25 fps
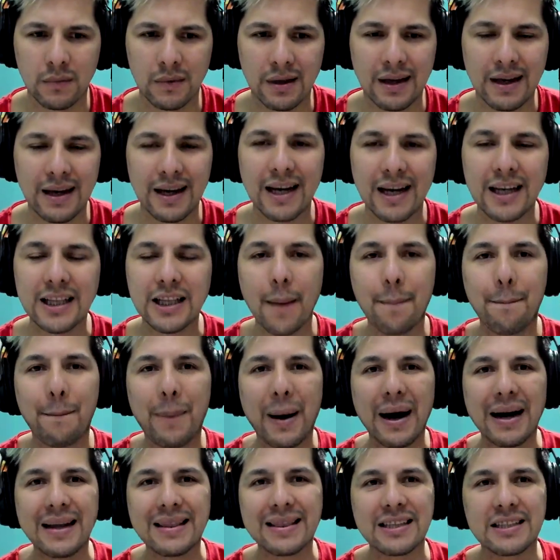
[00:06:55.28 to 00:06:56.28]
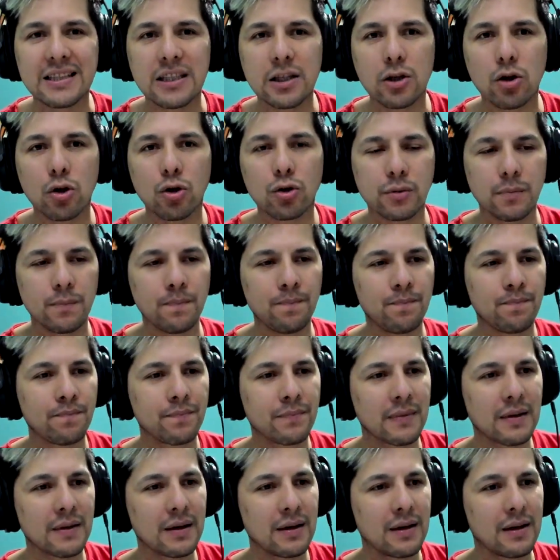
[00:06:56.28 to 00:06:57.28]
Esta parte, chicos,
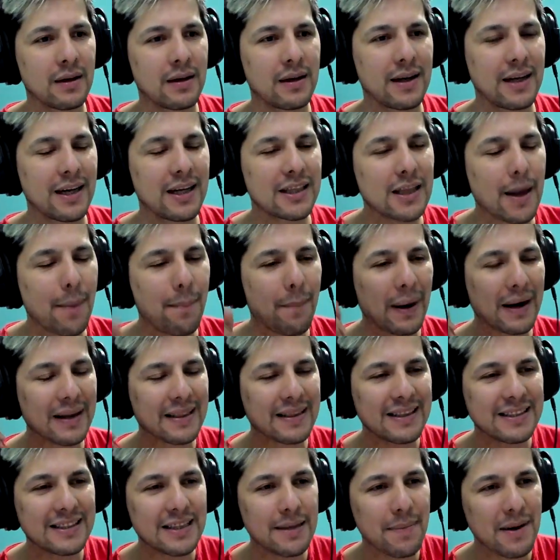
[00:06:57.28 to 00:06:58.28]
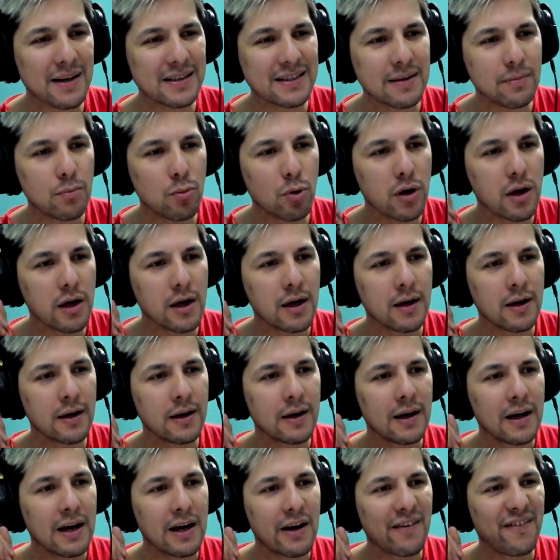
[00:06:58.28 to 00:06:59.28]
esta parte se me hace muy
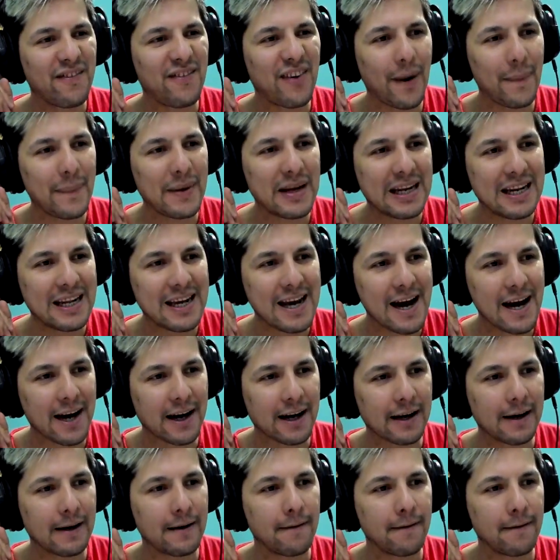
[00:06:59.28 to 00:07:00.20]
familiar,